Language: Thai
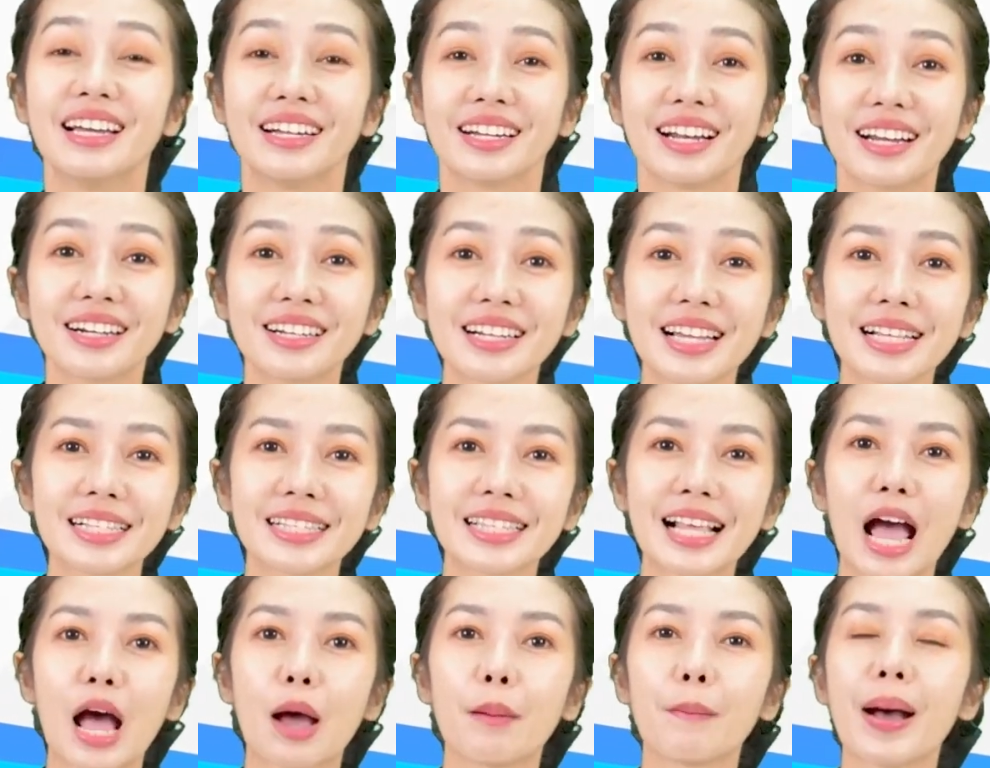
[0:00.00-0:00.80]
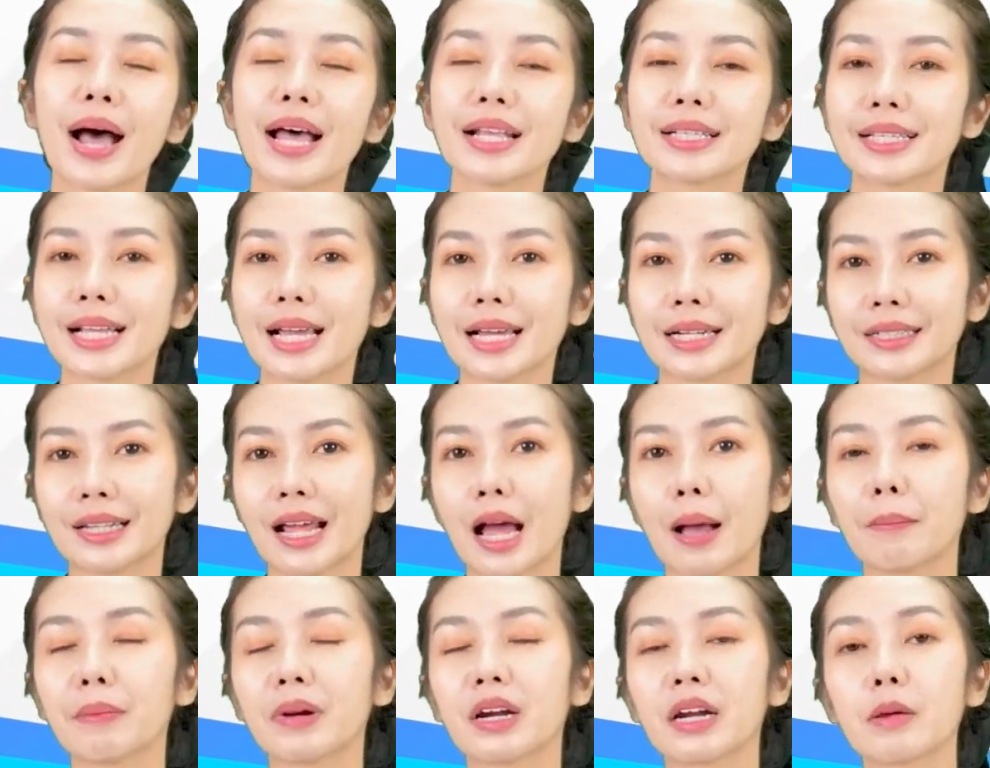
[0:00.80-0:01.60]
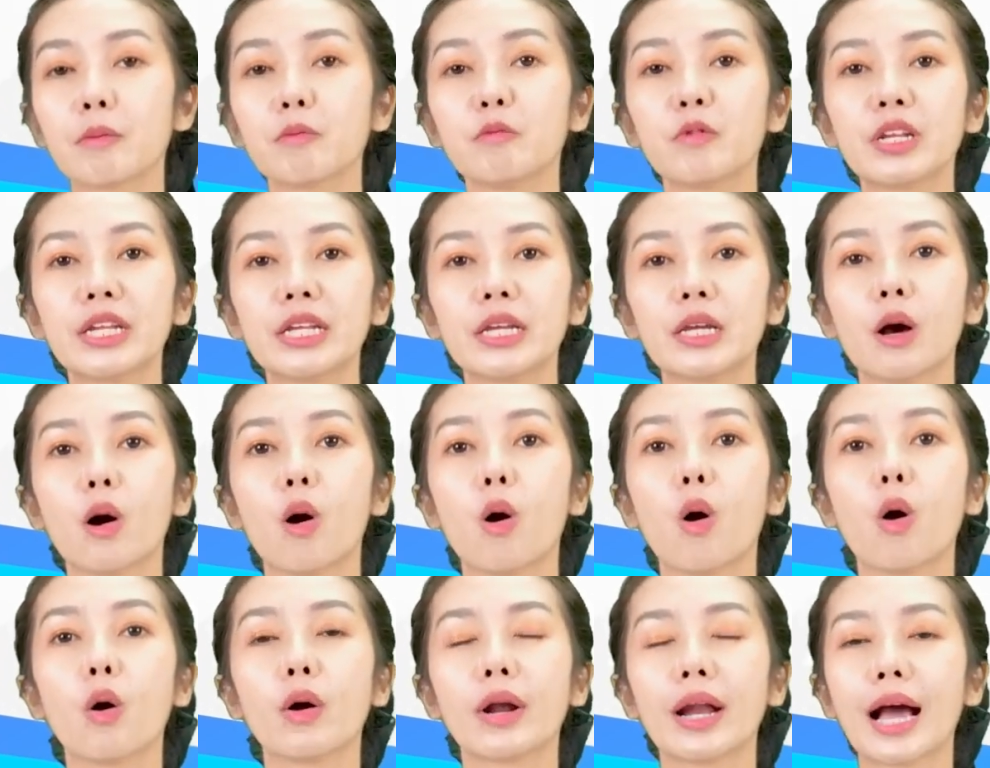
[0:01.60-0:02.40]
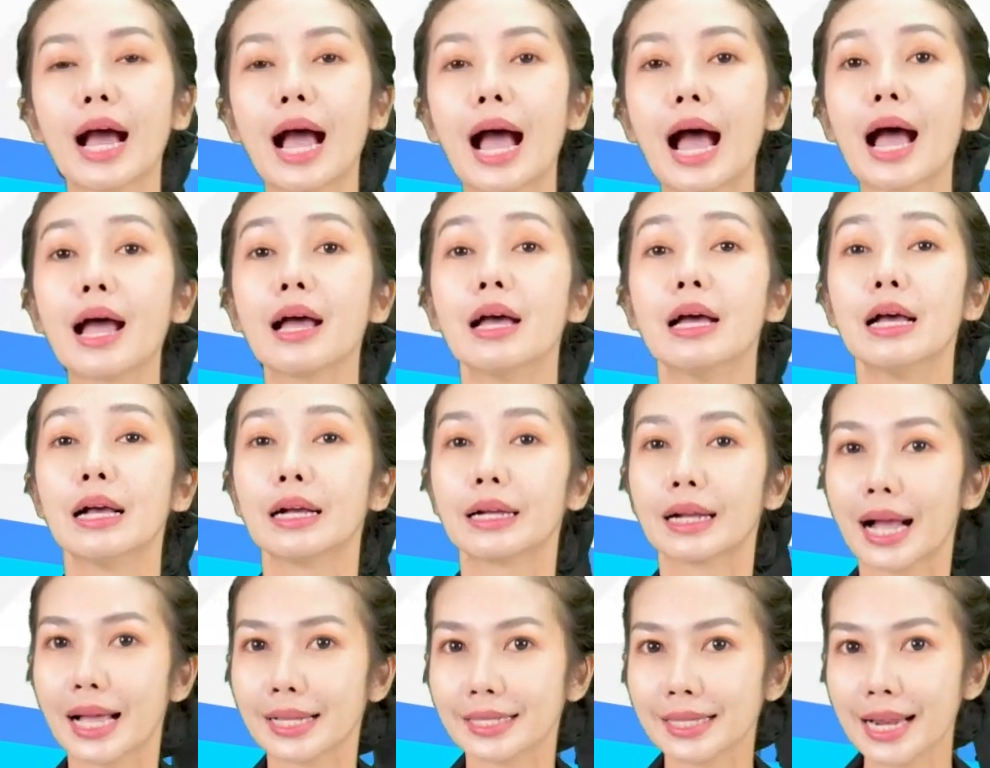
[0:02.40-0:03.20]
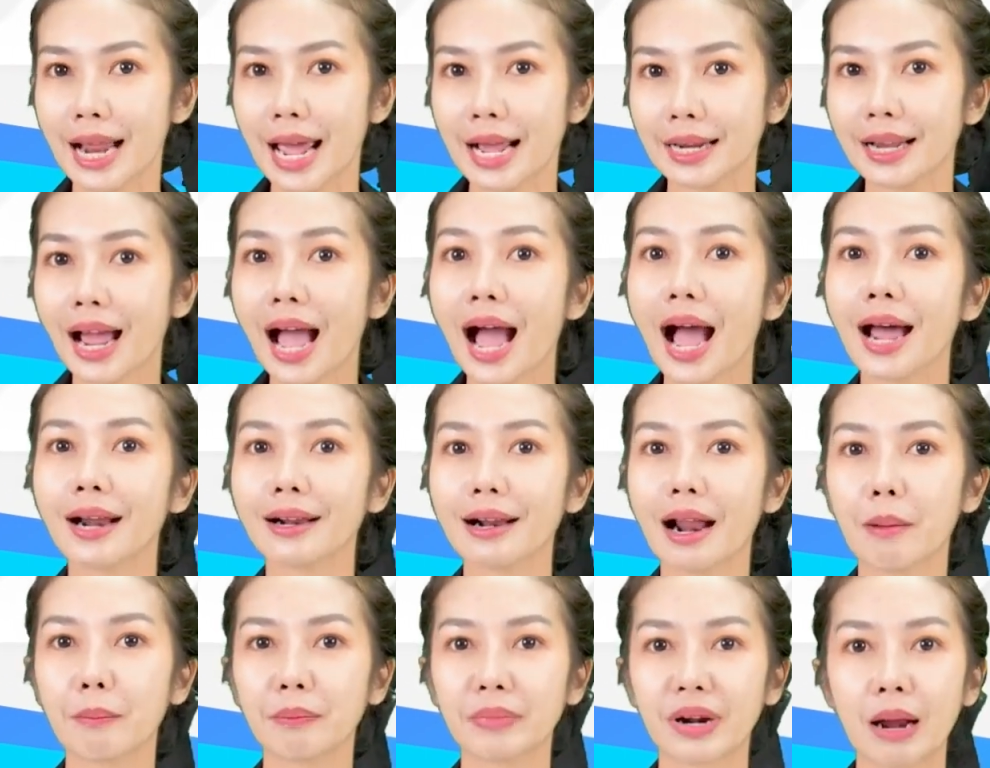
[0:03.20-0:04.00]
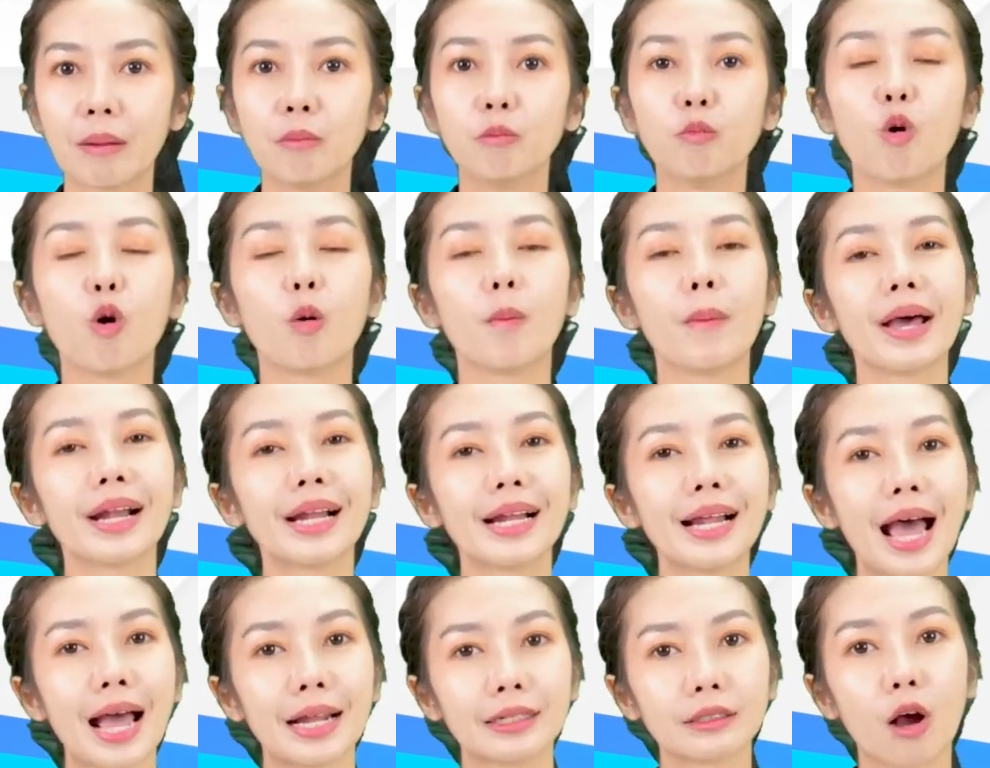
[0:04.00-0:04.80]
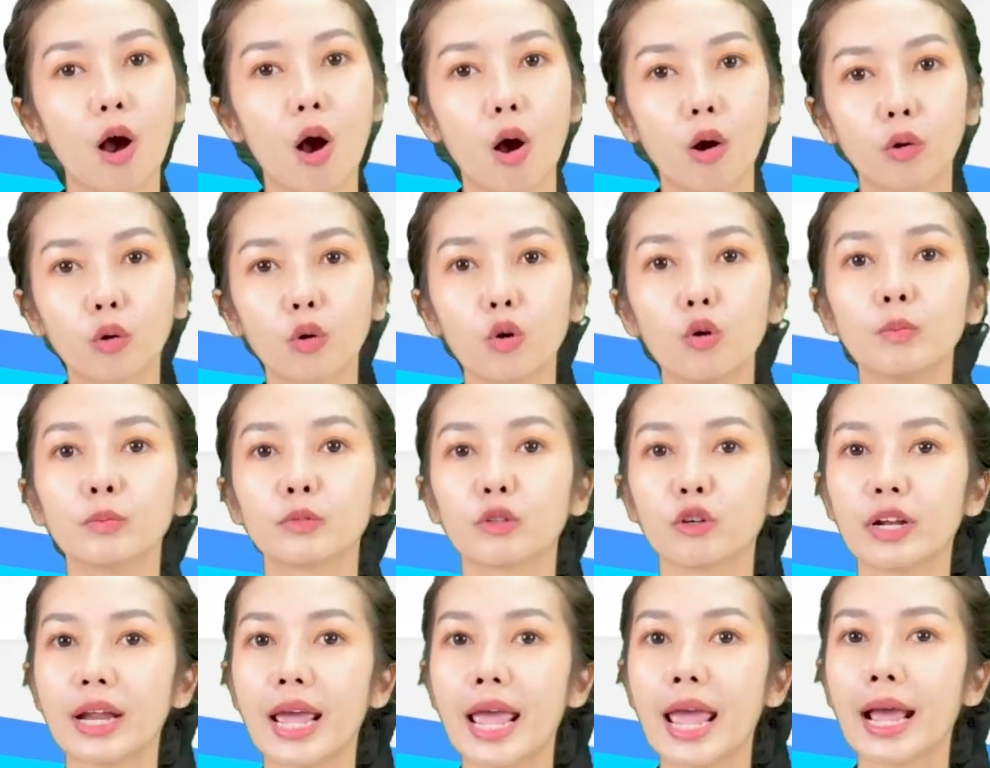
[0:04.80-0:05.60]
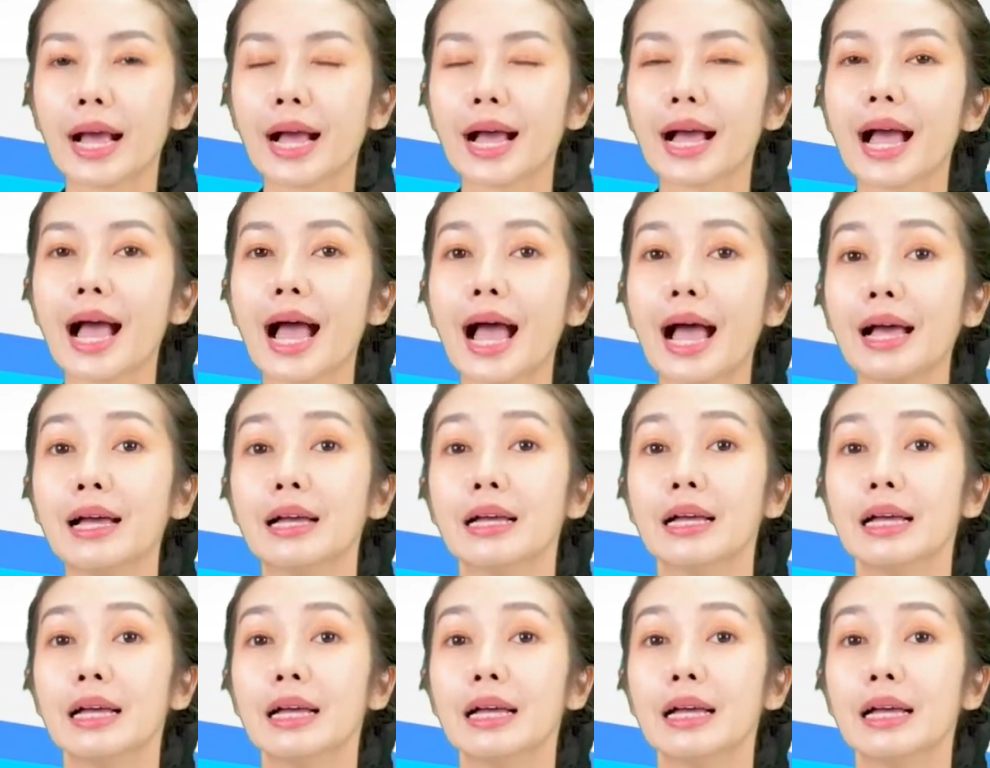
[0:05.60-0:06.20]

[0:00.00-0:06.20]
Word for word: นักเรียนสามารถจัดทำคลิปวิดีโอนะคะการแสดงท่ารำรำวงมาตรฐานของกลุ่มตนเองอะค่ะ